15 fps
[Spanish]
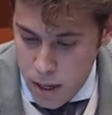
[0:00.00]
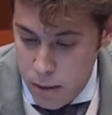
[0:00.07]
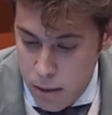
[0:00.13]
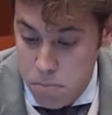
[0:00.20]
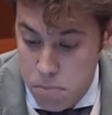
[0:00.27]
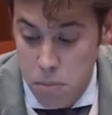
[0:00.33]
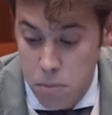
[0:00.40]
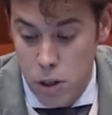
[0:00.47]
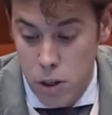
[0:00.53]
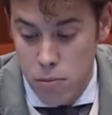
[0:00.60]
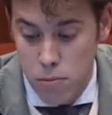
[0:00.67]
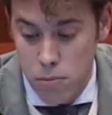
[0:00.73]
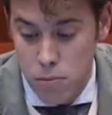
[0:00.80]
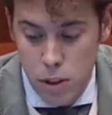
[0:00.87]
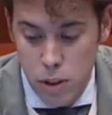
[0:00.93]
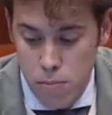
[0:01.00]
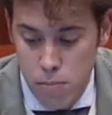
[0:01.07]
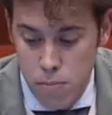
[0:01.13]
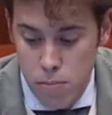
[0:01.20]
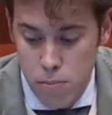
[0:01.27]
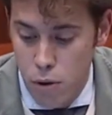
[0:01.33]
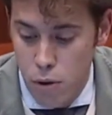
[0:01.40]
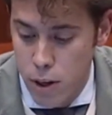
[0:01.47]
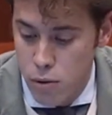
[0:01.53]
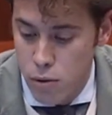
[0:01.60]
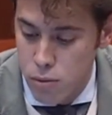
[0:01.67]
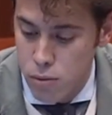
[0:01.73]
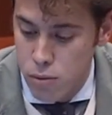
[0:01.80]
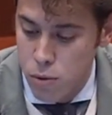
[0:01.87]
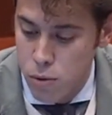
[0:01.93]
Y, bueno, pues si por lo
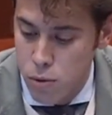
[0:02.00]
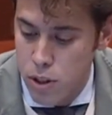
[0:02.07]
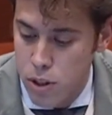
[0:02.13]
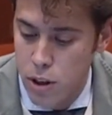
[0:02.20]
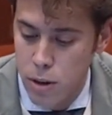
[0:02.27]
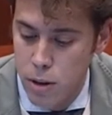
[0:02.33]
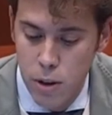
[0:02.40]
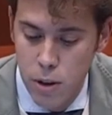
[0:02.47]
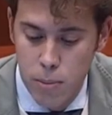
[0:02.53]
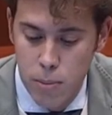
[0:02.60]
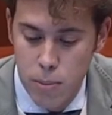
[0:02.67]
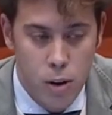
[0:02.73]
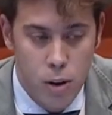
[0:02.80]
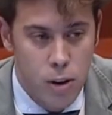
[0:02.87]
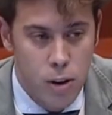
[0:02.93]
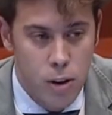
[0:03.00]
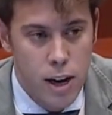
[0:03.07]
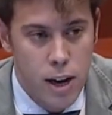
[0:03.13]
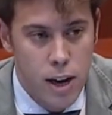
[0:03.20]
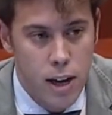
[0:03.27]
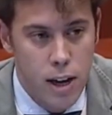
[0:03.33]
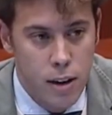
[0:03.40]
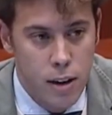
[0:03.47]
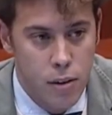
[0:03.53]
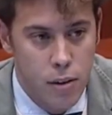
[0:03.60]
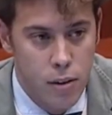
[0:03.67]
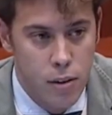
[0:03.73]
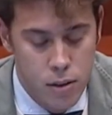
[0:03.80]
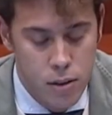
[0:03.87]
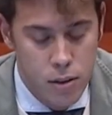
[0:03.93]
menos hubiese servido para lograr la
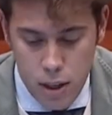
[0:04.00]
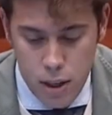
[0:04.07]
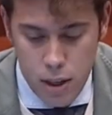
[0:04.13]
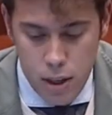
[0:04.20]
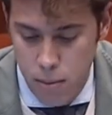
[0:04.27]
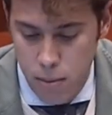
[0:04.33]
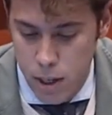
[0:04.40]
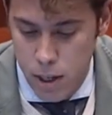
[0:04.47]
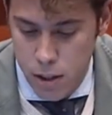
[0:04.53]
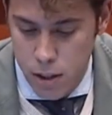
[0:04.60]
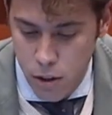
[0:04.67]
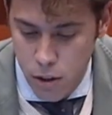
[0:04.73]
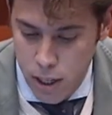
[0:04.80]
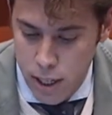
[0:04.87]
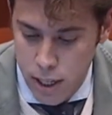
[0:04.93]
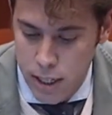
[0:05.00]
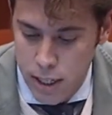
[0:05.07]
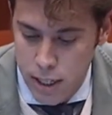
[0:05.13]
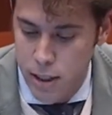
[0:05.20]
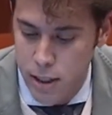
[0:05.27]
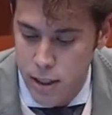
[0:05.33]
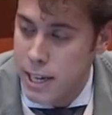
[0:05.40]
atracción de inversiones,